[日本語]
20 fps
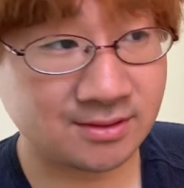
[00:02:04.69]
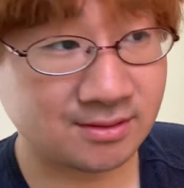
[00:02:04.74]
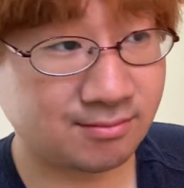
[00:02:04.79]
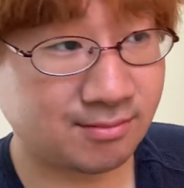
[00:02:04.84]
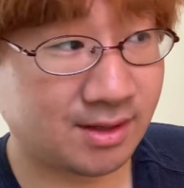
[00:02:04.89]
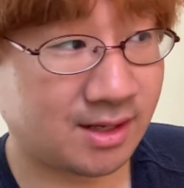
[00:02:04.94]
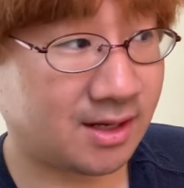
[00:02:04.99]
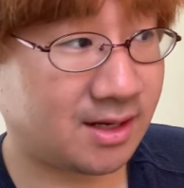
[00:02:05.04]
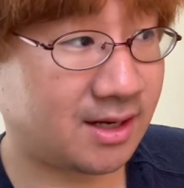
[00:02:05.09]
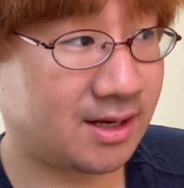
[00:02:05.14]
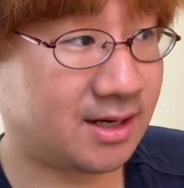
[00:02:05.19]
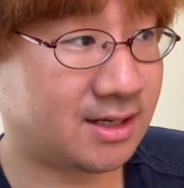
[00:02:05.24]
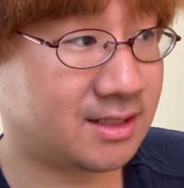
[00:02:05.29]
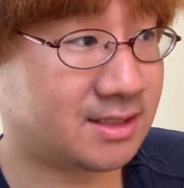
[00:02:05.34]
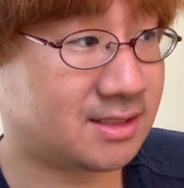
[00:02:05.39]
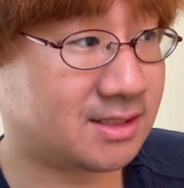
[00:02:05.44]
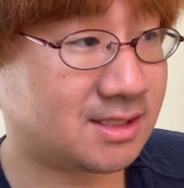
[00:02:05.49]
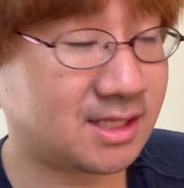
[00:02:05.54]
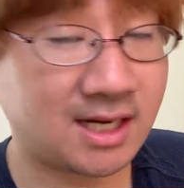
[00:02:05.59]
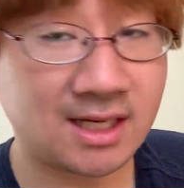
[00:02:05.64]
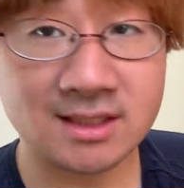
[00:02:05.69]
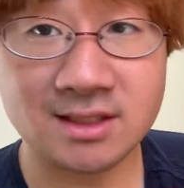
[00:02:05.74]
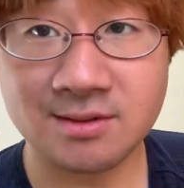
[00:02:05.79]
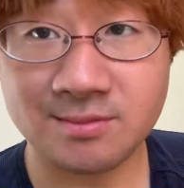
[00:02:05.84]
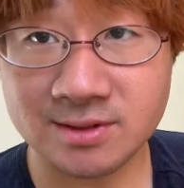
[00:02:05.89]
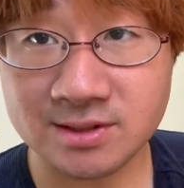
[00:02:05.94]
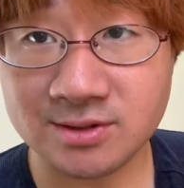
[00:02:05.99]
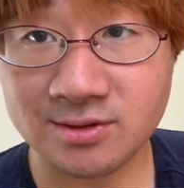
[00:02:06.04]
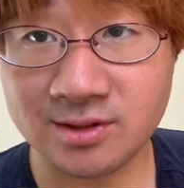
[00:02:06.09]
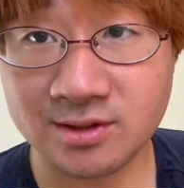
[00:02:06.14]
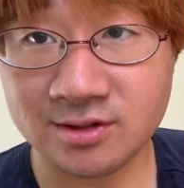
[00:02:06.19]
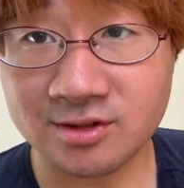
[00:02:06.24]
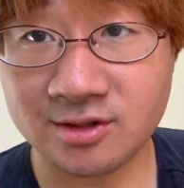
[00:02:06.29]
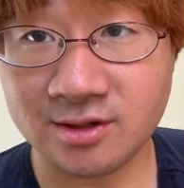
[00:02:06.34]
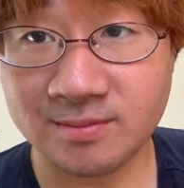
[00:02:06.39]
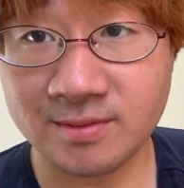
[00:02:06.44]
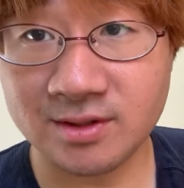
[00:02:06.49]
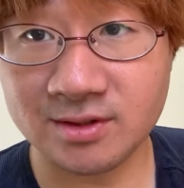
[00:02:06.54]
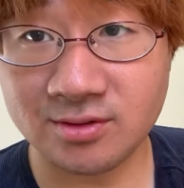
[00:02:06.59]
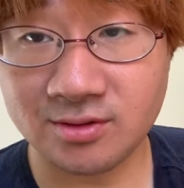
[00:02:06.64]
まあかなり下がってます、それに比
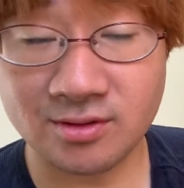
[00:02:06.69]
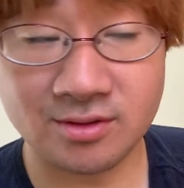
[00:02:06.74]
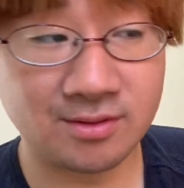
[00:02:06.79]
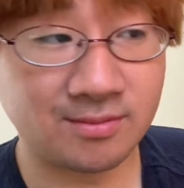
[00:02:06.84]
べると、